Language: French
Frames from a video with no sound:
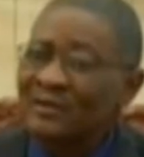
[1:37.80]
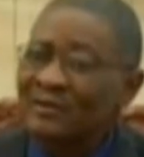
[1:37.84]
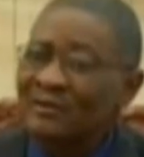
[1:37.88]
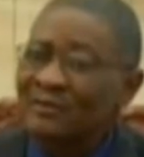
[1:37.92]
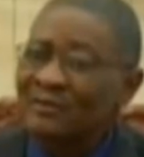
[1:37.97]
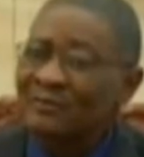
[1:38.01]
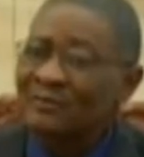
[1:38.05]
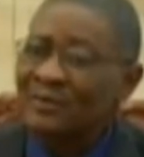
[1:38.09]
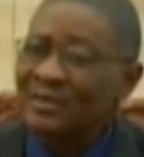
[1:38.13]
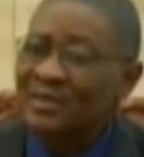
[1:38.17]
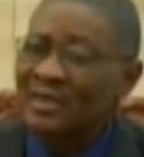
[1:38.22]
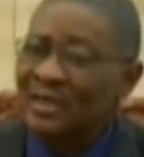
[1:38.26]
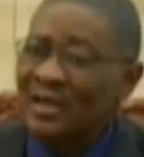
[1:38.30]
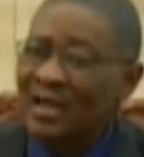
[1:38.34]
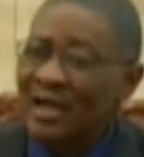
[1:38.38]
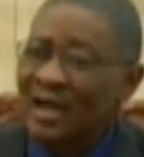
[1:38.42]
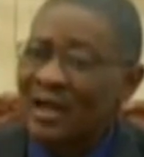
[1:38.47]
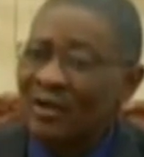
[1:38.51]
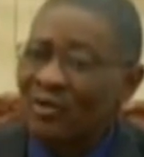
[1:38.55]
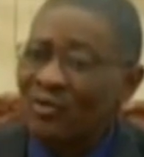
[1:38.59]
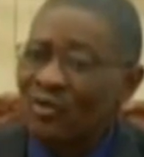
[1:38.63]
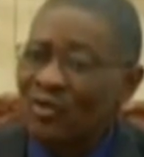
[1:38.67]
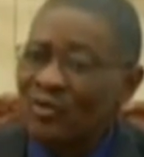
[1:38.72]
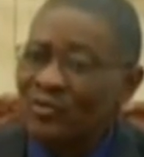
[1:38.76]
parce que la
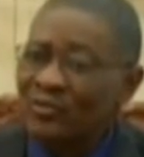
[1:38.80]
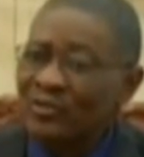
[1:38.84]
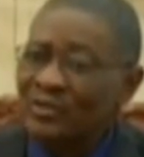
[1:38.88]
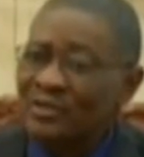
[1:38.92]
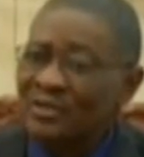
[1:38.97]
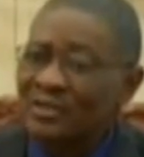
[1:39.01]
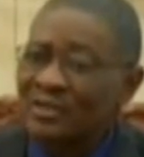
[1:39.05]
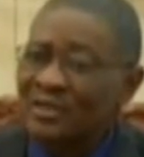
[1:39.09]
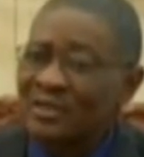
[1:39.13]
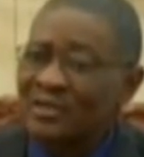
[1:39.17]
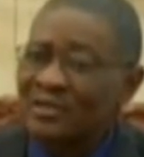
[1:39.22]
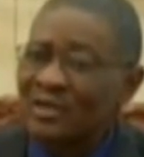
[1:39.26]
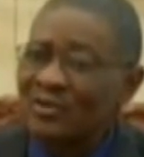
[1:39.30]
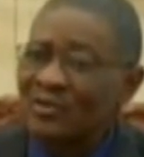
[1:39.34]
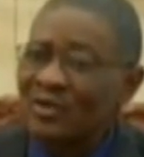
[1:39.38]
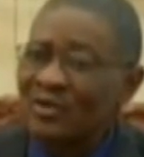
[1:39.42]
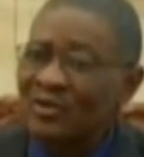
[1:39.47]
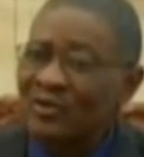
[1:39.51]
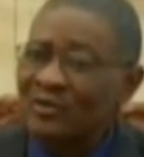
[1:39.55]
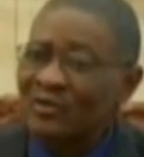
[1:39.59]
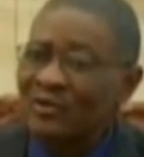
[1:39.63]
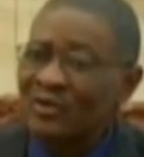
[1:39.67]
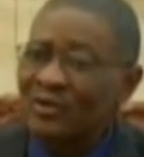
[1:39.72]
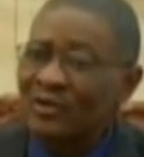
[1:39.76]
conduite qu'ils se
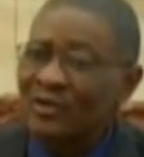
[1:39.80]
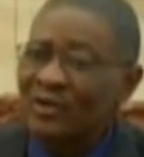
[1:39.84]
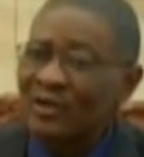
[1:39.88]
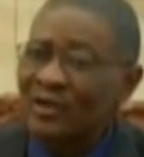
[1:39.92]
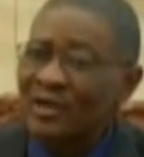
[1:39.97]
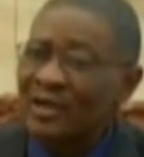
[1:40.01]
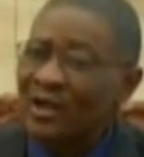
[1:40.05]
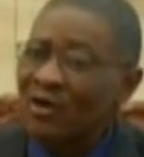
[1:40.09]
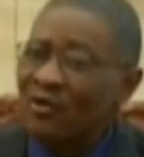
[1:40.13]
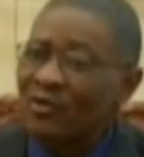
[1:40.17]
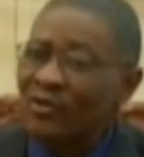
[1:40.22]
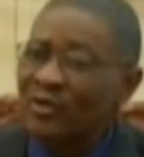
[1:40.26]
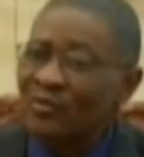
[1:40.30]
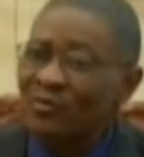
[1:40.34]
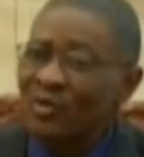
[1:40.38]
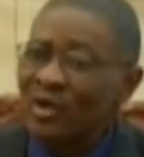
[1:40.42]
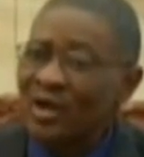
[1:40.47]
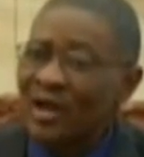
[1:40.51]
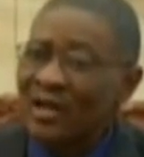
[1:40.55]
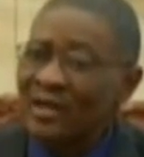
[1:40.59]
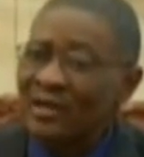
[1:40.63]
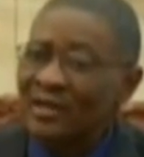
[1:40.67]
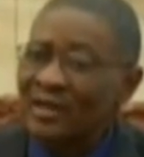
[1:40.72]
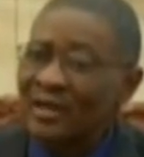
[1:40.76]
donnent n'a aucune
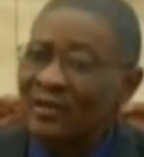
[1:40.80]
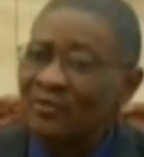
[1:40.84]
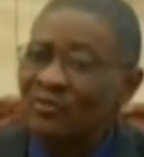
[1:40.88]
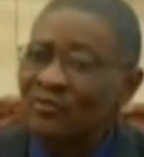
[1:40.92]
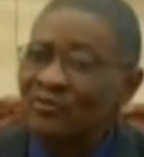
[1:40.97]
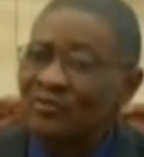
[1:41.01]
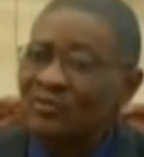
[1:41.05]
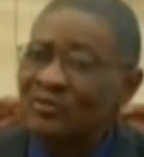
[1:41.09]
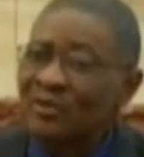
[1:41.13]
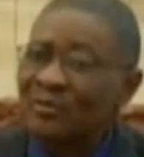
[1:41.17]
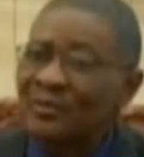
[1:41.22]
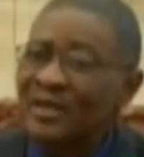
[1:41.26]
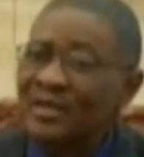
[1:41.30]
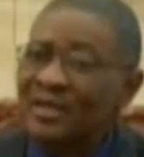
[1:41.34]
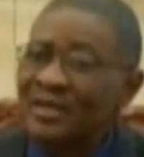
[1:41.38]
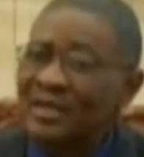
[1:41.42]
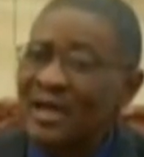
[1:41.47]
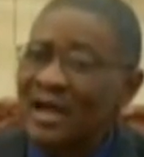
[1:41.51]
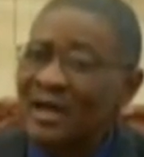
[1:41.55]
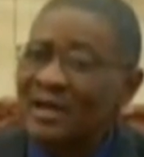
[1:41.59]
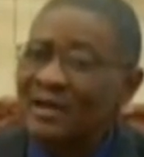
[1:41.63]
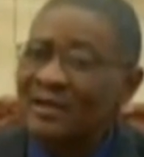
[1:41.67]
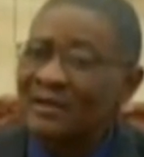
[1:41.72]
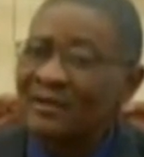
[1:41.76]
morale. Et nous, nous sommes un
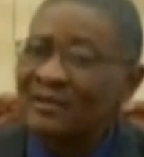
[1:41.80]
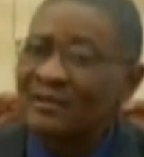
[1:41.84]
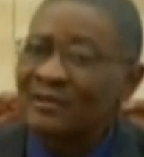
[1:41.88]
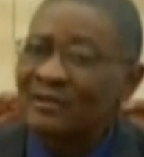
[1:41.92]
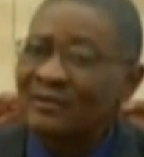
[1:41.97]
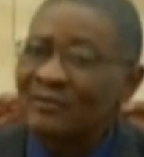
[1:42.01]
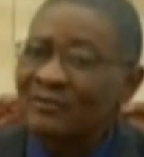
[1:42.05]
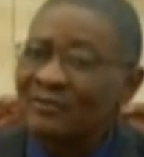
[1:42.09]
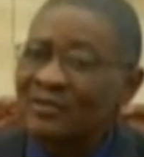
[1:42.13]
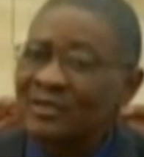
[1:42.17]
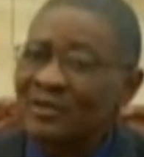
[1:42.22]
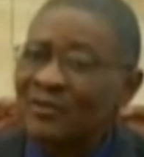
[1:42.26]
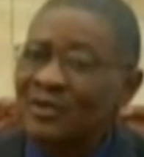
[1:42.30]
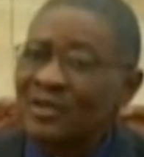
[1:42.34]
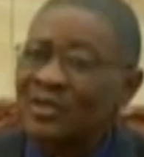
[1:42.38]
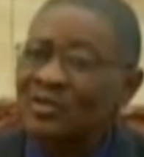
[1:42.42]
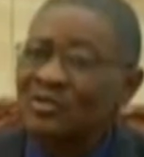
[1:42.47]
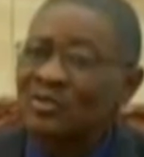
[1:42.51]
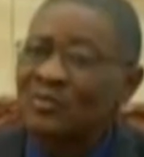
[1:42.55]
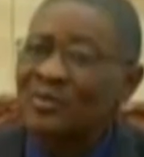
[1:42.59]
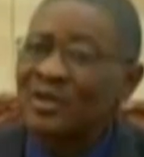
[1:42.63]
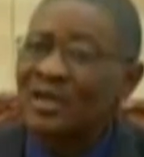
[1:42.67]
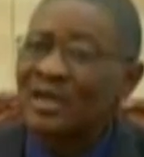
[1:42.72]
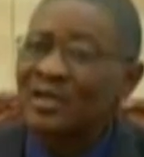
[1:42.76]
État. Nous avons des
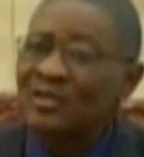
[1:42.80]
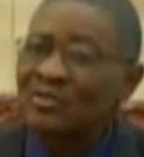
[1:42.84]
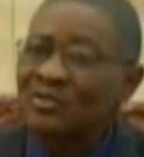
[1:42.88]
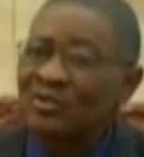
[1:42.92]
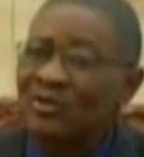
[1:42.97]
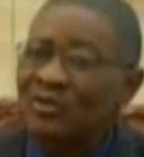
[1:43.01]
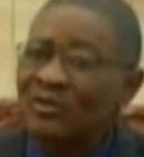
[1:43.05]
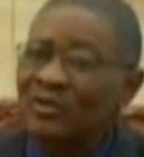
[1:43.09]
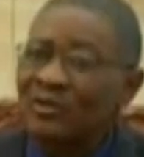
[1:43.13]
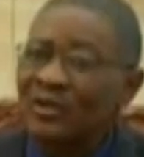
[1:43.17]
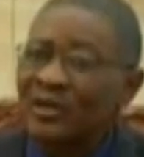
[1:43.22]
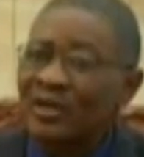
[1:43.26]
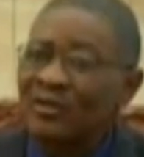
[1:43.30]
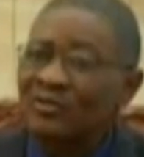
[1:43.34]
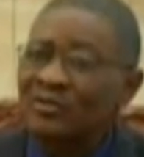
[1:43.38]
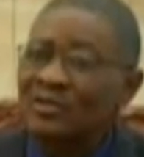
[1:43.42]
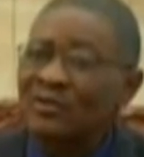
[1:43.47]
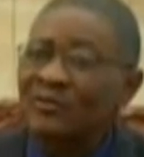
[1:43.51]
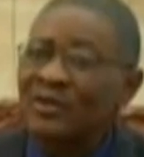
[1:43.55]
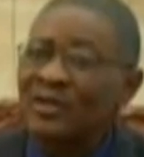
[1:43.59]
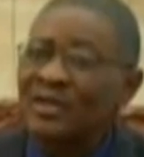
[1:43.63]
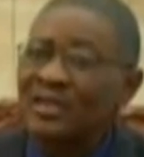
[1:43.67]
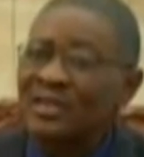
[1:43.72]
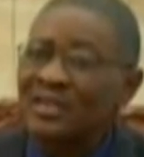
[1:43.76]
obligations et nous
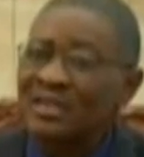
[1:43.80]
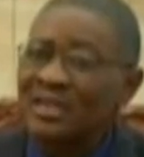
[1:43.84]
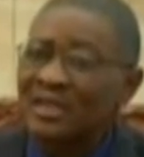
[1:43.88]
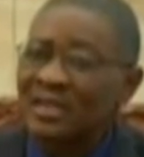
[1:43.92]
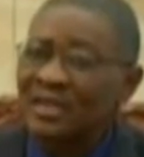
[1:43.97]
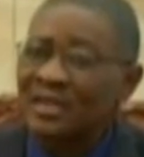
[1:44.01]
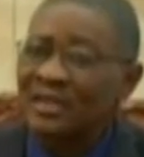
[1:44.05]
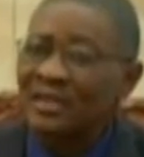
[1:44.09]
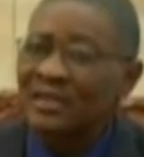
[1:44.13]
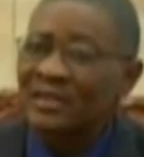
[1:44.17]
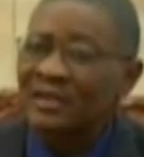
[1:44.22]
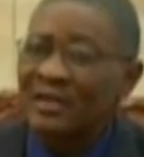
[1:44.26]
avons une éthique.